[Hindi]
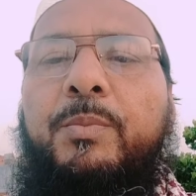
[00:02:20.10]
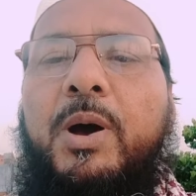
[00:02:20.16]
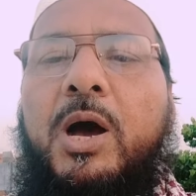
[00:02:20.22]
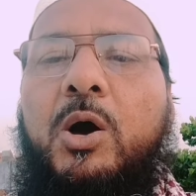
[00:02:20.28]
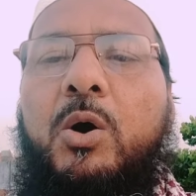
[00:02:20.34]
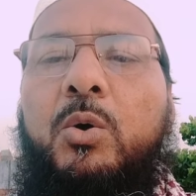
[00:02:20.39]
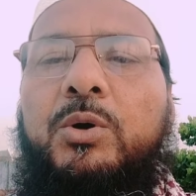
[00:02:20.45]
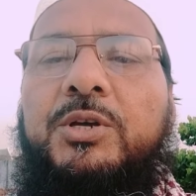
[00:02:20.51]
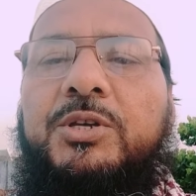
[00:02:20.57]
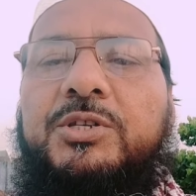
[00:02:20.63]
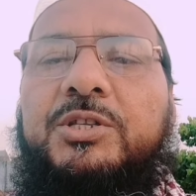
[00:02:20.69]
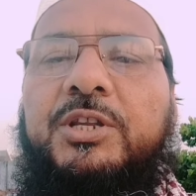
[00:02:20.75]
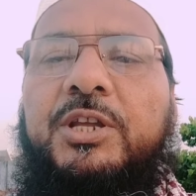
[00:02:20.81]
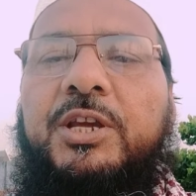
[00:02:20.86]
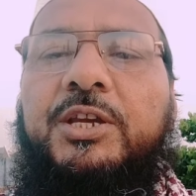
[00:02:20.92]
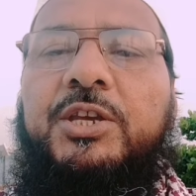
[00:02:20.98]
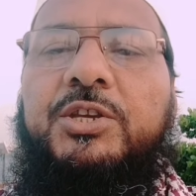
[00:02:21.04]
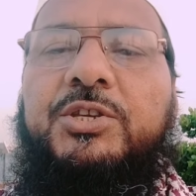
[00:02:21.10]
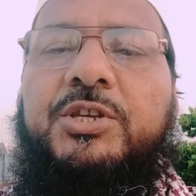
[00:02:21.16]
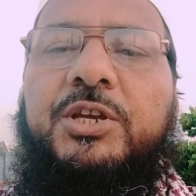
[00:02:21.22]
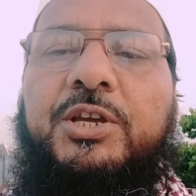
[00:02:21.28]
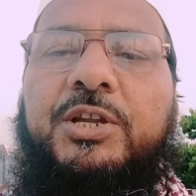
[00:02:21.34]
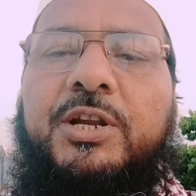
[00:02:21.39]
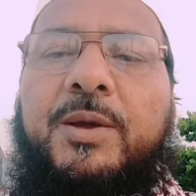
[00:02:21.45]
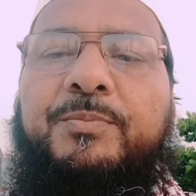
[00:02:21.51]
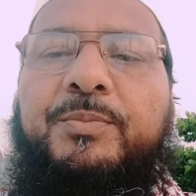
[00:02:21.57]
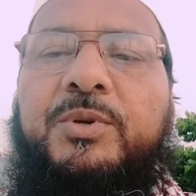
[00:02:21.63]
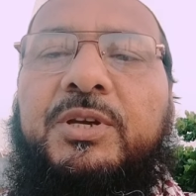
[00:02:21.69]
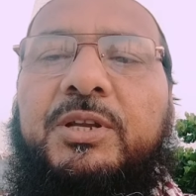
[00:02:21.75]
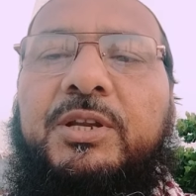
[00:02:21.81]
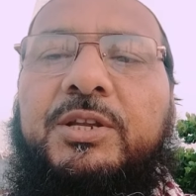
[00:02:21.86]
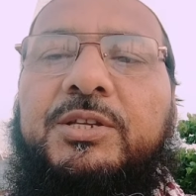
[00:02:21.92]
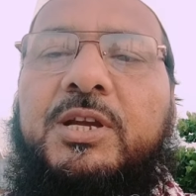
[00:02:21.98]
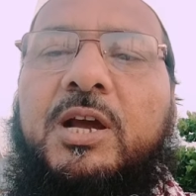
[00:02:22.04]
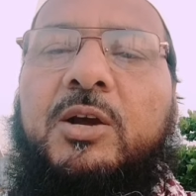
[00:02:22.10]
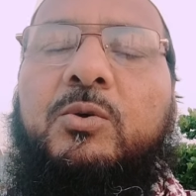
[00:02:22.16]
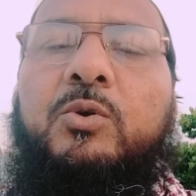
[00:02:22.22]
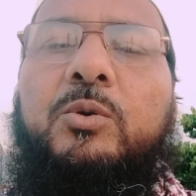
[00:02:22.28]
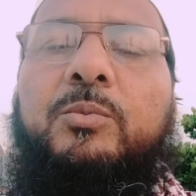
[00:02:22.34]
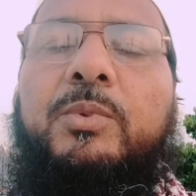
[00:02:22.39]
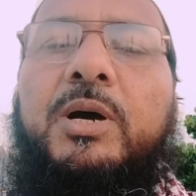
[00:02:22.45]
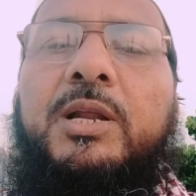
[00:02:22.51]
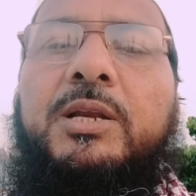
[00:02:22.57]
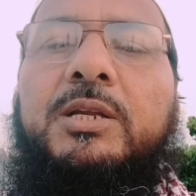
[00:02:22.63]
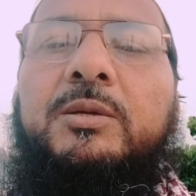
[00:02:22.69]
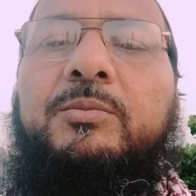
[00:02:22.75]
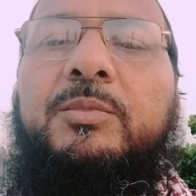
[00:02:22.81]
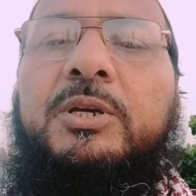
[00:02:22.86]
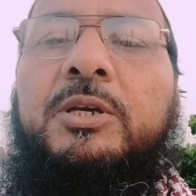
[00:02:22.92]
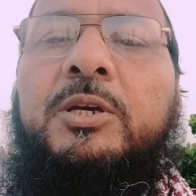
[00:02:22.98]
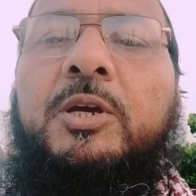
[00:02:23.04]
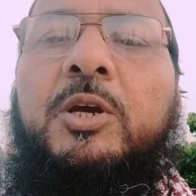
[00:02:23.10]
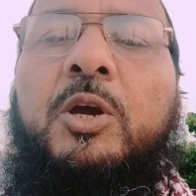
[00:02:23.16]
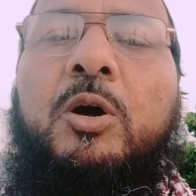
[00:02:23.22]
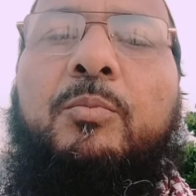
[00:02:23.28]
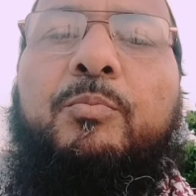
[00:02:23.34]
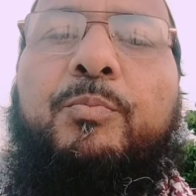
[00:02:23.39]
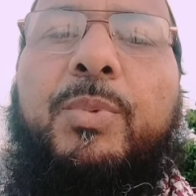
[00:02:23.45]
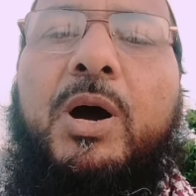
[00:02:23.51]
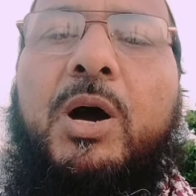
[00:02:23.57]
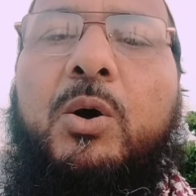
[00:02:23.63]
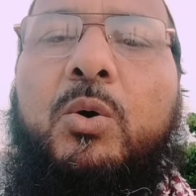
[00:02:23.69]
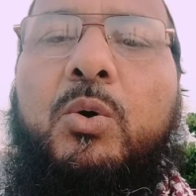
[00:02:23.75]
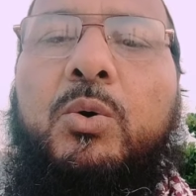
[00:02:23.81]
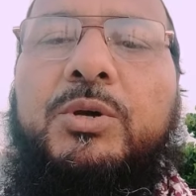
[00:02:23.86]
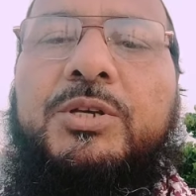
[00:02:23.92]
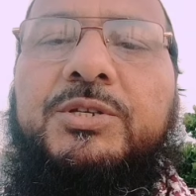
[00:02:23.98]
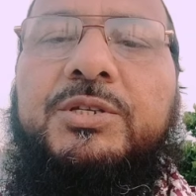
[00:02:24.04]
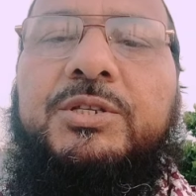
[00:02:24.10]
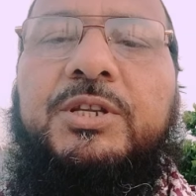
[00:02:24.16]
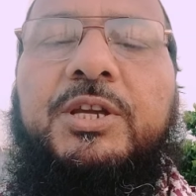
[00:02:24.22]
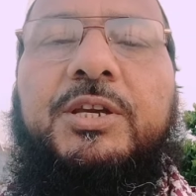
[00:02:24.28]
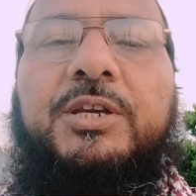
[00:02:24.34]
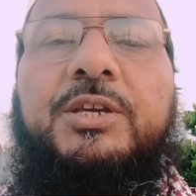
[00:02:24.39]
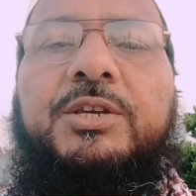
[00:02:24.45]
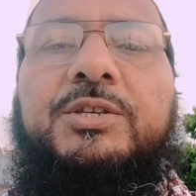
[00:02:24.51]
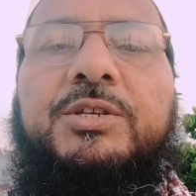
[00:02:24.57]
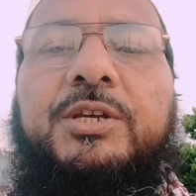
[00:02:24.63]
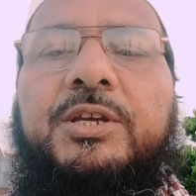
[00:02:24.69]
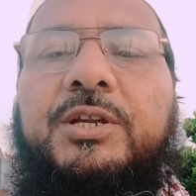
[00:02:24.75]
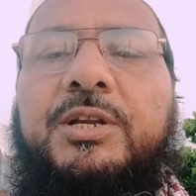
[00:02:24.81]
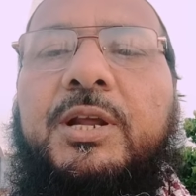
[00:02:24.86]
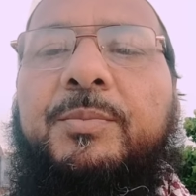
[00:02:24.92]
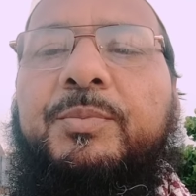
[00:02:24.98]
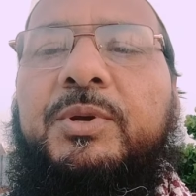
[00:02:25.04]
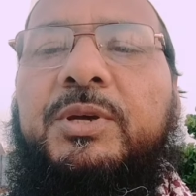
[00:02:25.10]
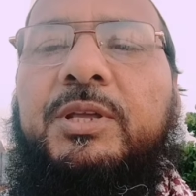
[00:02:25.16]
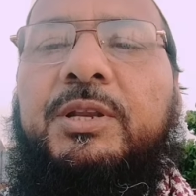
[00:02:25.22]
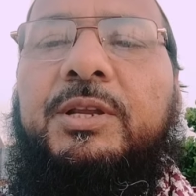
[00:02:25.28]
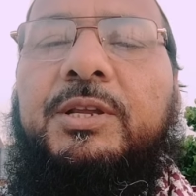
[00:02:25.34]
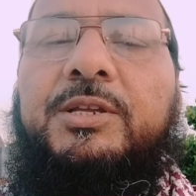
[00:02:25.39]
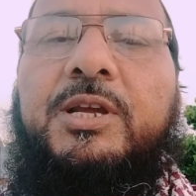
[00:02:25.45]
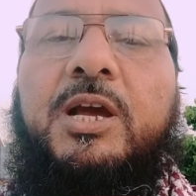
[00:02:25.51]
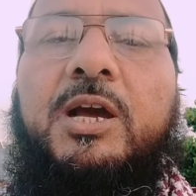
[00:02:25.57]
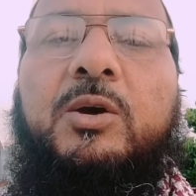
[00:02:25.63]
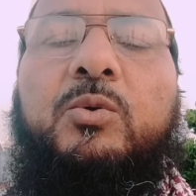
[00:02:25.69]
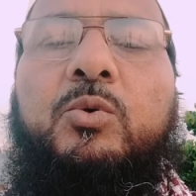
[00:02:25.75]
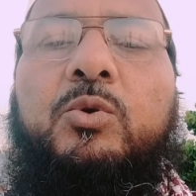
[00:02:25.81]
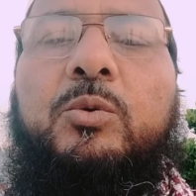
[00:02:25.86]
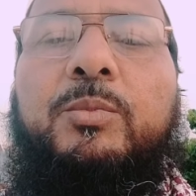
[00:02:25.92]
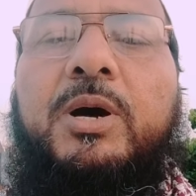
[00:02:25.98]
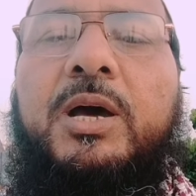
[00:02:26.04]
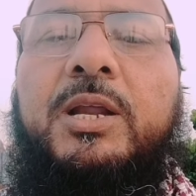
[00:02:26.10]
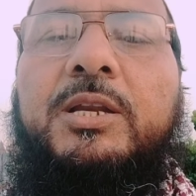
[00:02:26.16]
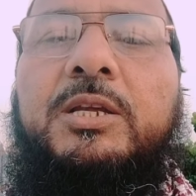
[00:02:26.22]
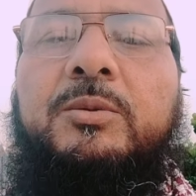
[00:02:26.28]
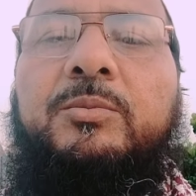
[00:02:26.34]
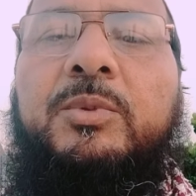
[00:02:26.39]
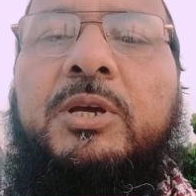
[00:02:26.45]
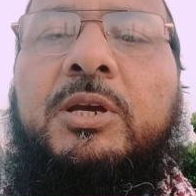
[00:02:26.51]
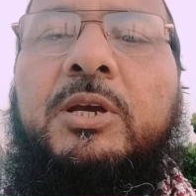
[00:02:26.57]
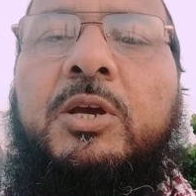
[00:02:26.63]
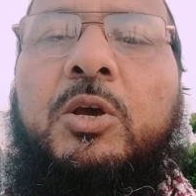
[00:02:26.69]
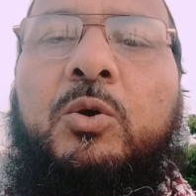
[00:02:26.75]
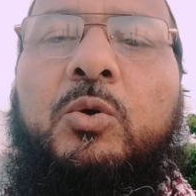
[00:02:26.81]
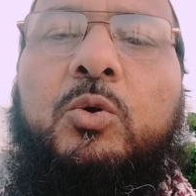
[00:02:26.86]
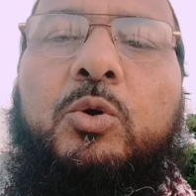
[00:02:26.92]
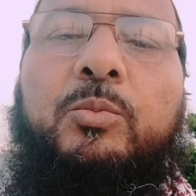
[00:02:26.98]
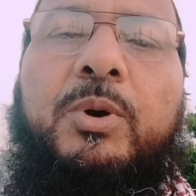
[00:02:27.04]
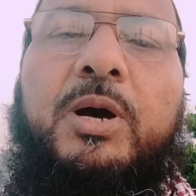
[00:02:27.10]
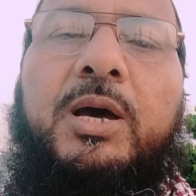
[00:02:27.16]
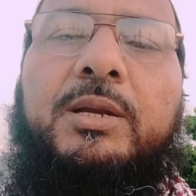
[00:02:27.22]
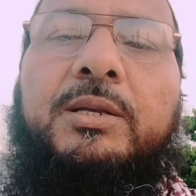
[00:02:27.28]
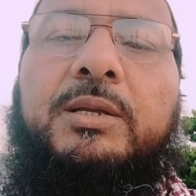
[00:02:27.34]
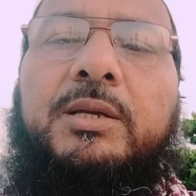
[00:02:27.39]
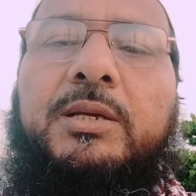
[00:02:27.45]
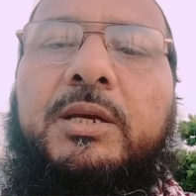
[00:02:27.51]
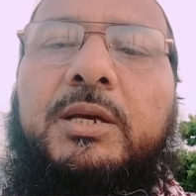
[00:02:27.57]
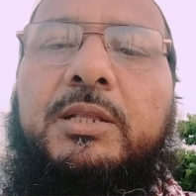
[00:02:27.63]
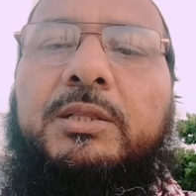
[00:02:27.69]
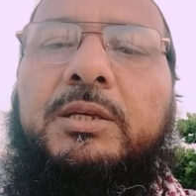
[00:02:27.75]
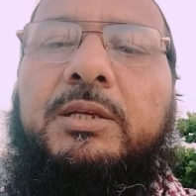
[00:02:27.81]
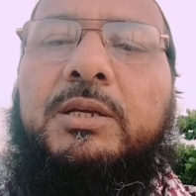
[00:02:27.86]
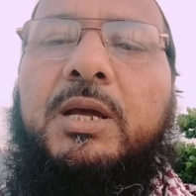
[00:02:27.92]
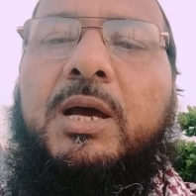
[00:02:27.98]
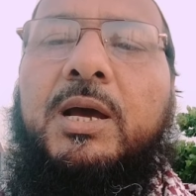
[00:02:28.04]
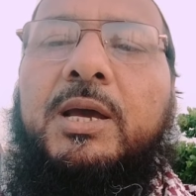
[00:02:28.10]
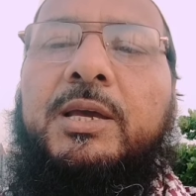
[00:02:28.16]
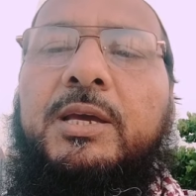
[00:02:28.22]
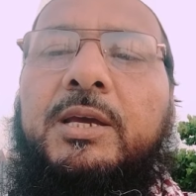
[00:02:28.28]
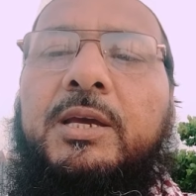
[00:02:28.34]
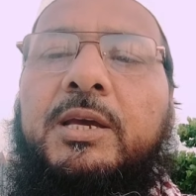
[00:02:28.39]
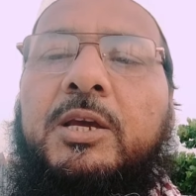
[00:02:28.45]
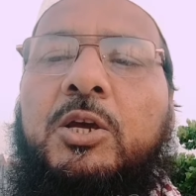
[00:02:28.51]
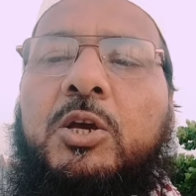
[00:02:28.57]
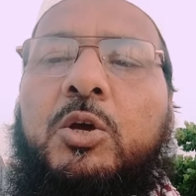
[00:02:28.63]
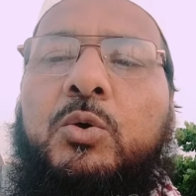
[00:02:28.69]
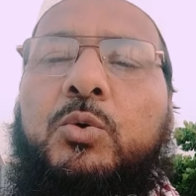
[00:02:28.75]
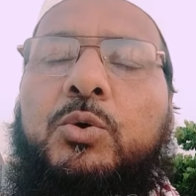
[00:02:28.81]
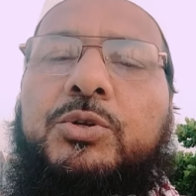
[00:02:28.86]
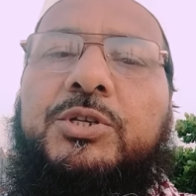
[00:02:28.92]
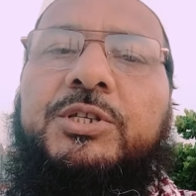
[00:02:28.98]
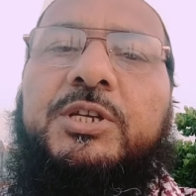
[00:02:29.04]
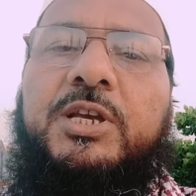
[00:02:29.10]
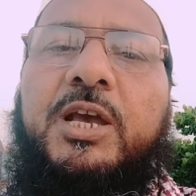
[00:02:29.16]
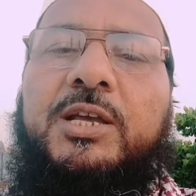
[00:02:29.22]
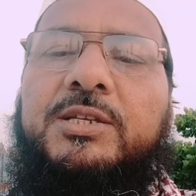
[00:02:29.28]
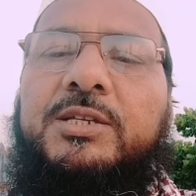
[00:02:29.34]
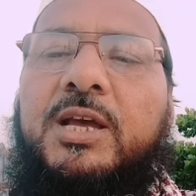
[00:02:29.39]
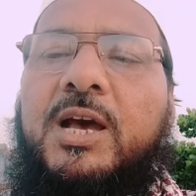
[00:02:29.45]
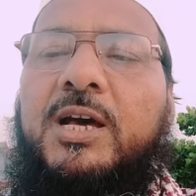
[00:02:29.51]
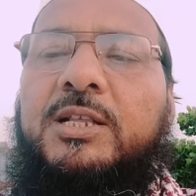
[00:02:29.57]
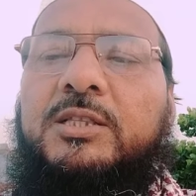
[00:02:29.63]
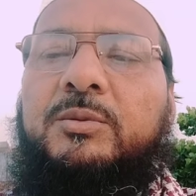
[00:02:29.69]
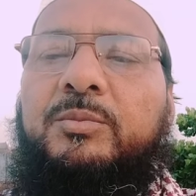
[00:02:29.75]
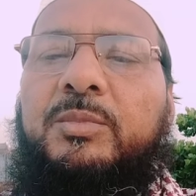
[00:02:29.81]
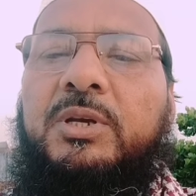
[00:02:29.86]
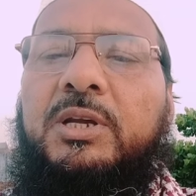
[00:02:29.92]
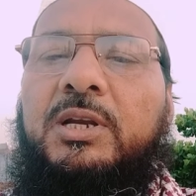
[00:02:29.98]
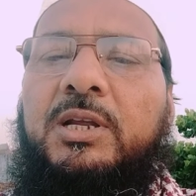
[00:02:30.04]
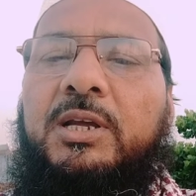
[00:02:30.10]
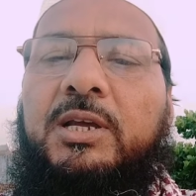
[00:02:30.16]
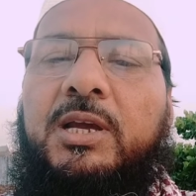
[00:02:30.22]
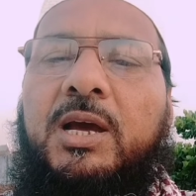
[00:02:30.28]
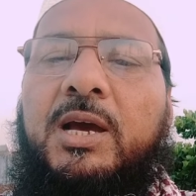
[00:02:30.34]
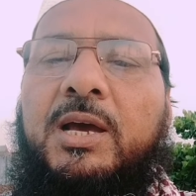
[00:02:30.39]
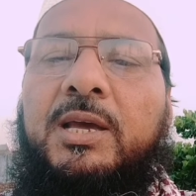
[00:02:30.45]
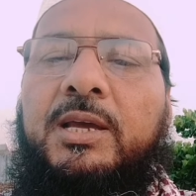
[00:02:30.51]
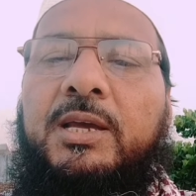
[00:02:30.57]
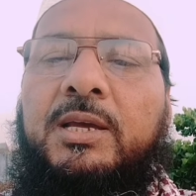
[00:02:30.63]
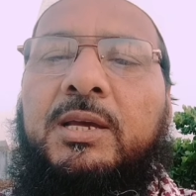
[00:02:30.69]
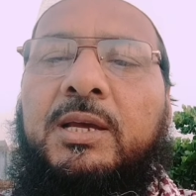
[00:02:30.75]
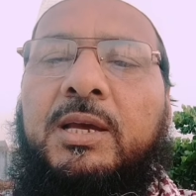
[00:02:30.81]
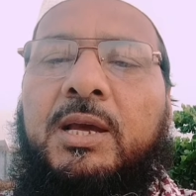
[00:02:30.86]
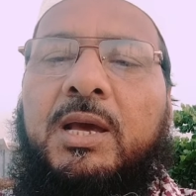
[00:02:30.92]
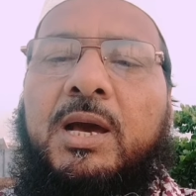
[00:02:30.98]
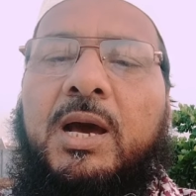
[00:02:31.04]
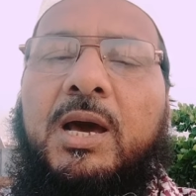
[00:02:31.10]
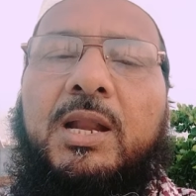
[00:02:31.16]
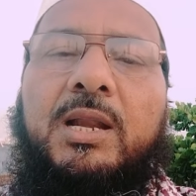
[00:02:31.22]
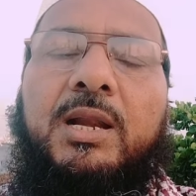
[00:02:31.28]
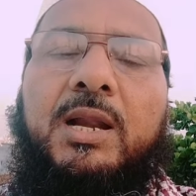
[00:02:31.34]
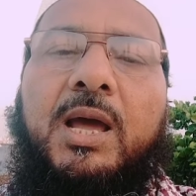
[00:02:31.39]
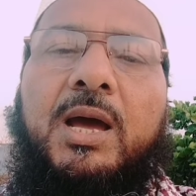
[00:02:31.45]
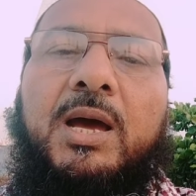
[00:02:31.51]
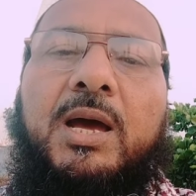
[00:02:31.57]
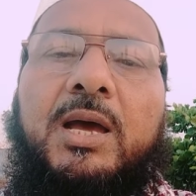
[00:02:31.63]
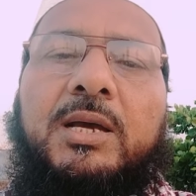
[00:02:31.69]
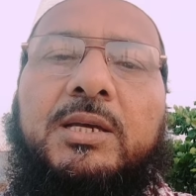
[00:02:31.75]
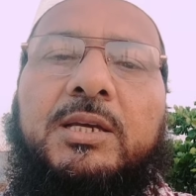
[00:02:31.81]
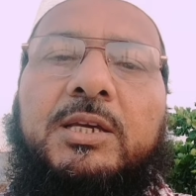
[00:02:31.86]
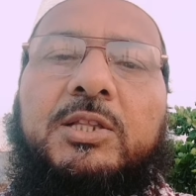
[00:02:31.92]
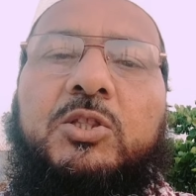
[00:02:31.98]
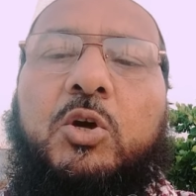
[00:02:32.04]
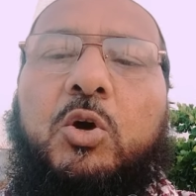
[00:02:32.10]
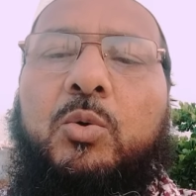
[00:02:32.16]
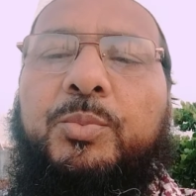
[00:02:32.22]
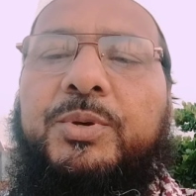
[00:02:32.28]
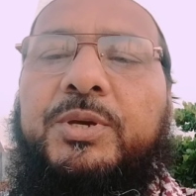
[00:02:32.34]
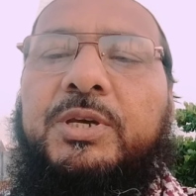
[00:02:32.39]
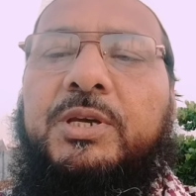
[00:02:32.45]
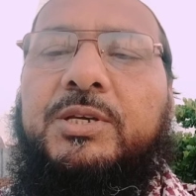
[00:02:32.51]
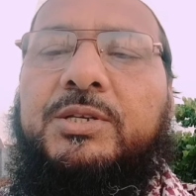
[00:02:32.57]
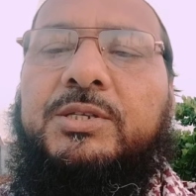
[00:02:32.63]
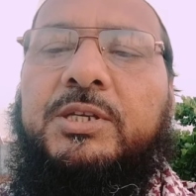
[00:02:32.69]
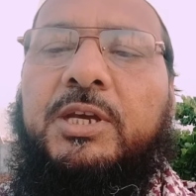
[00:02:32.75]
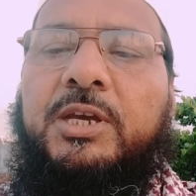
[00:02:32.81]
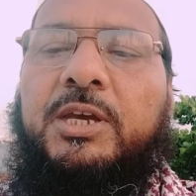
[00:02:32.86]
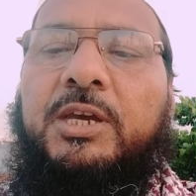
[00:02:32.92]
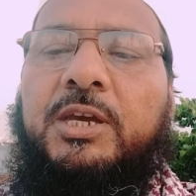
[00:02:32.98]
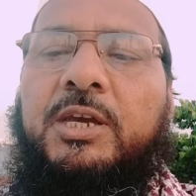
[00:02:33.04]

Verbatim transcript: पाओ इस नेकी से रब की रिजा कुर्बानी में पाओ इस नेकी से रब की रिजा कुर्बानी में कुर्बानी के दिन आए खुशियाँ साथ में ले आए अल्लाह की तौफीक से